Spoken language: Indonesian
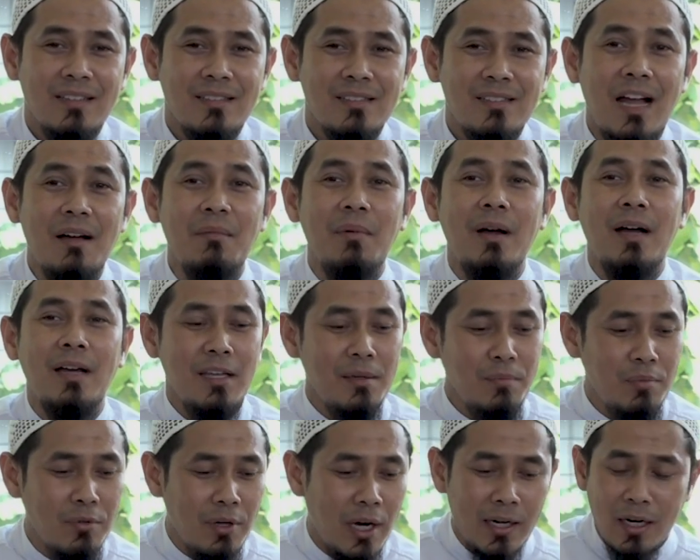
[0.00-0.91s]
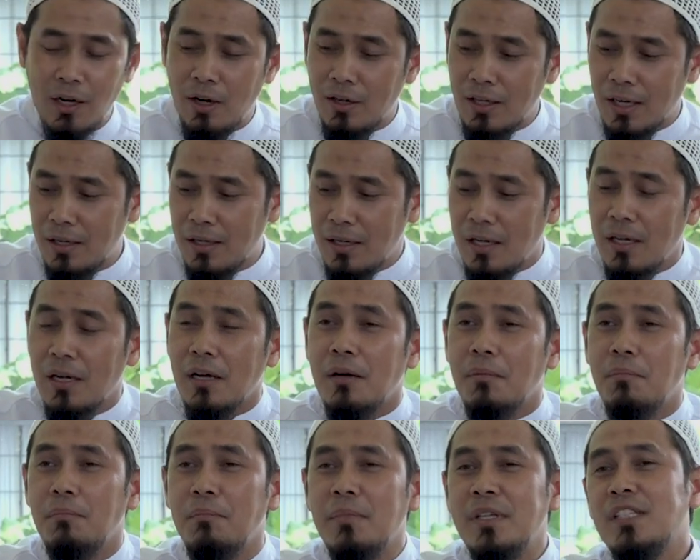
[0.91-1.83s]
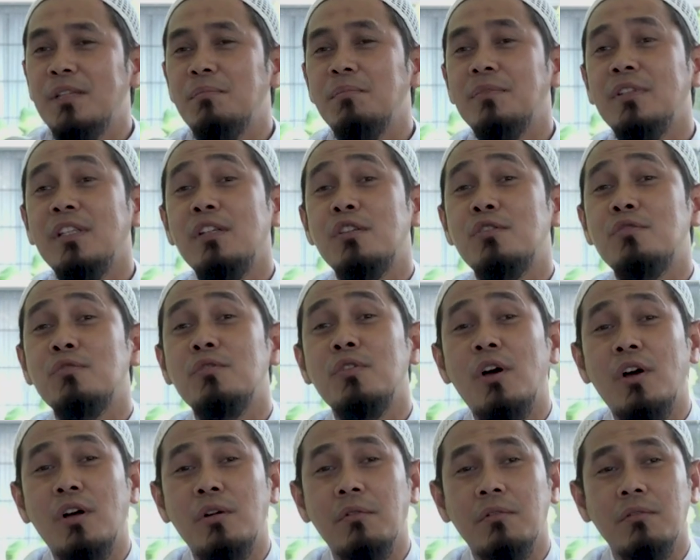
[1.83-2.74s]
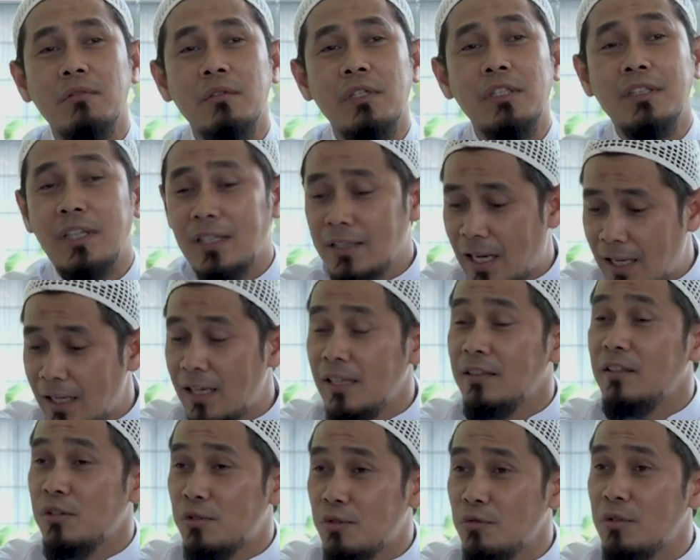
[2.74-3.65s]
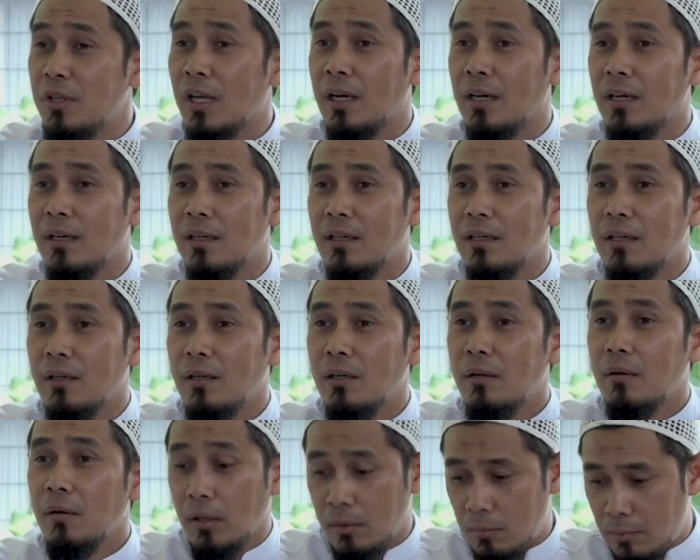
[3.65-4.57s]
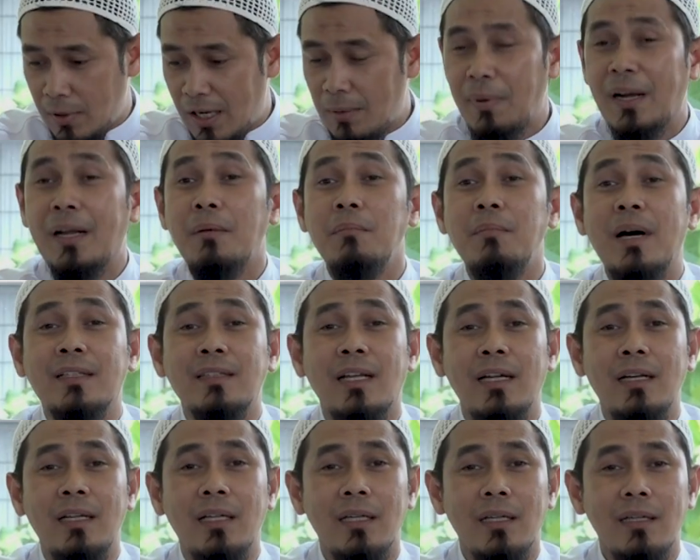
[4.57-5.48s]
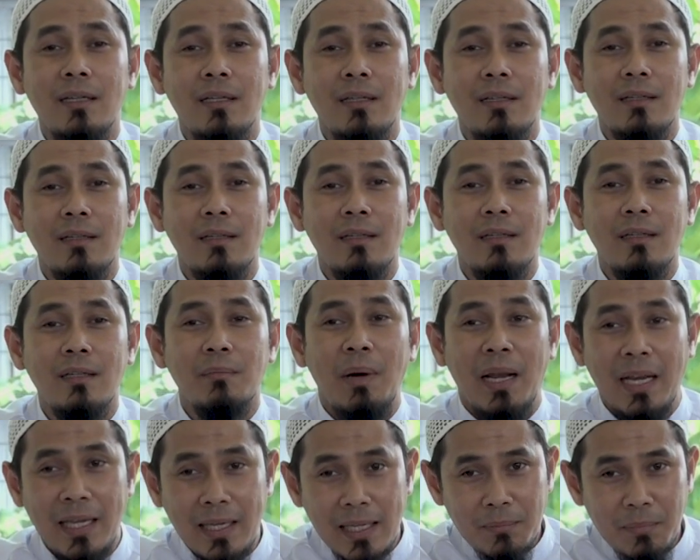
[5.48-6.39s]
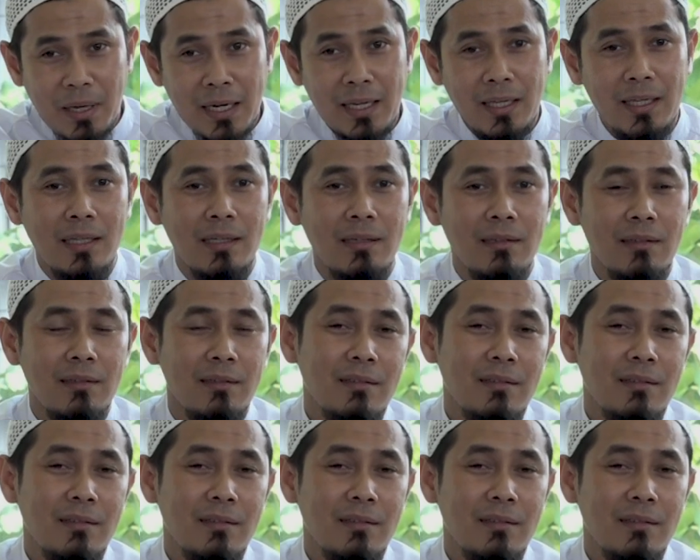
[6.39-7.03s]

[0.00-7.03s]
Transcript: Sama ibu ada orang minjem tisu dong, kita nagih tisunya. Berapa lembar tadi? Balikin, balikin.